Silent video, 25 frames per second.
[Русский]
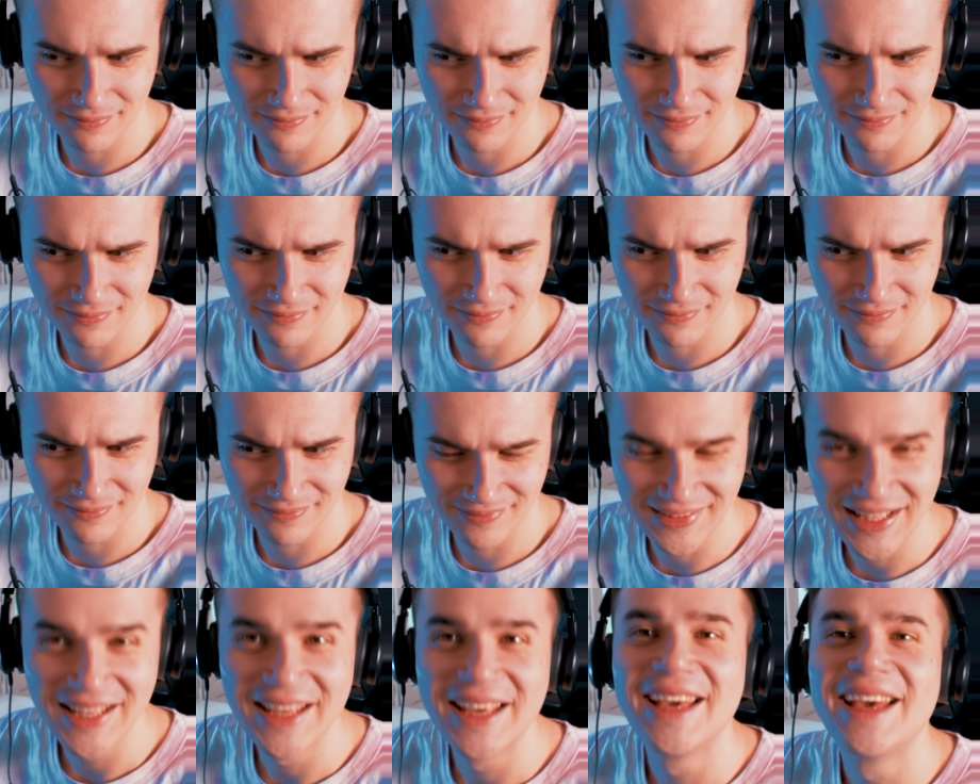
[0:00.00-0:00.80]
Ну,
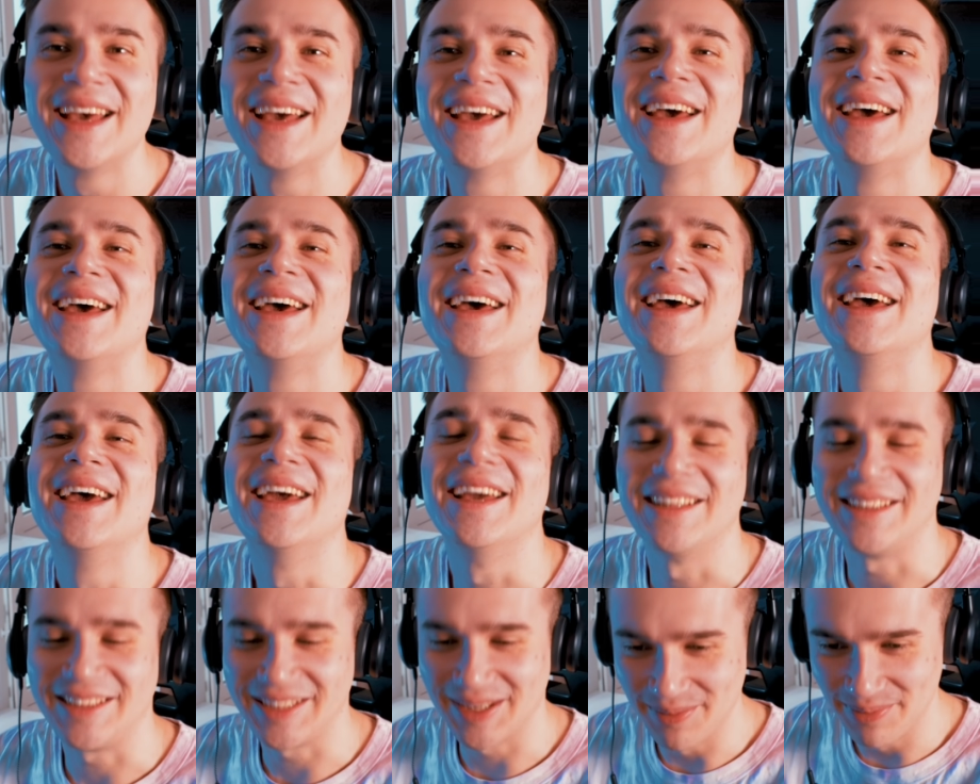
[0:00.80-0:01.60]
знаете...
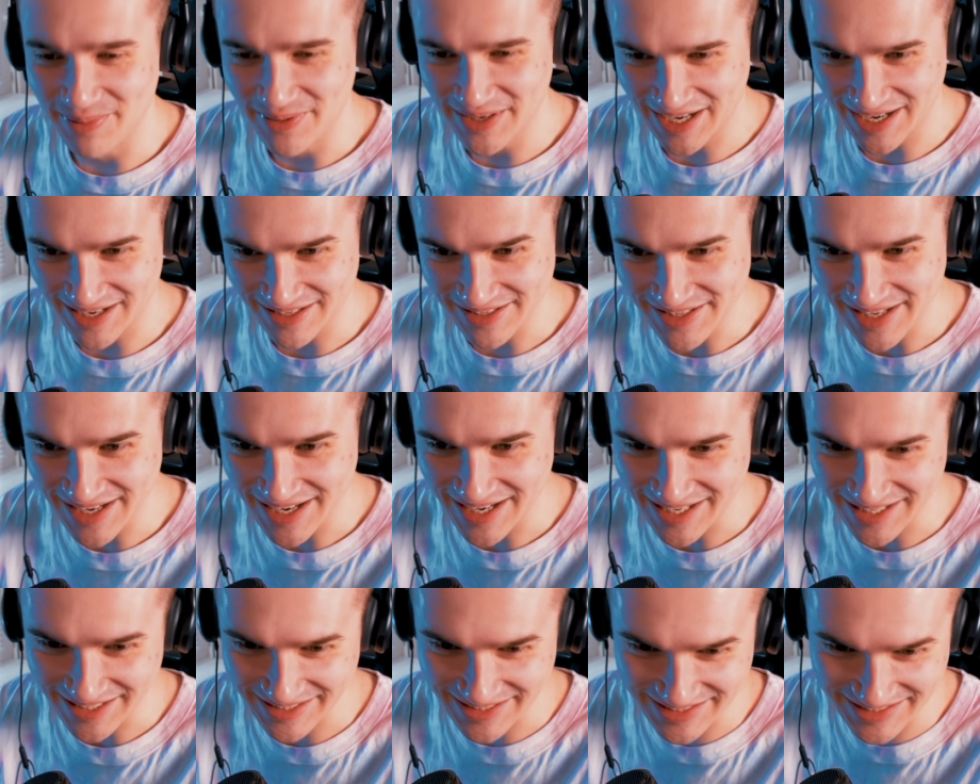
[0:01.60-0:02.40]
Это про
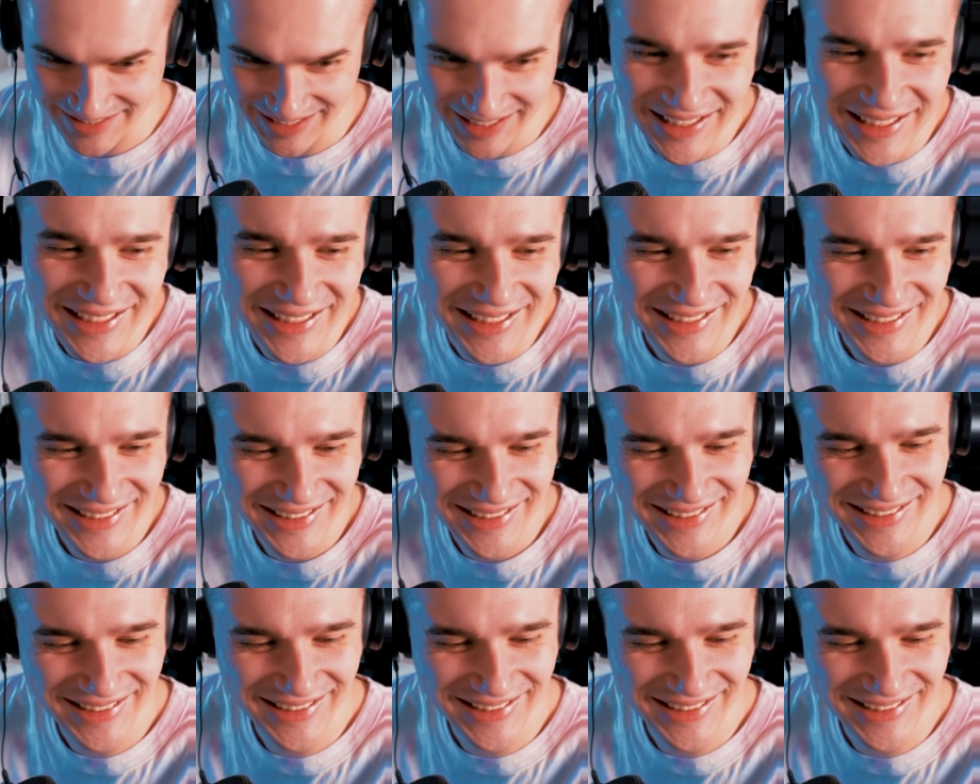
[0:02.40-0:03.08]
нас! Из этой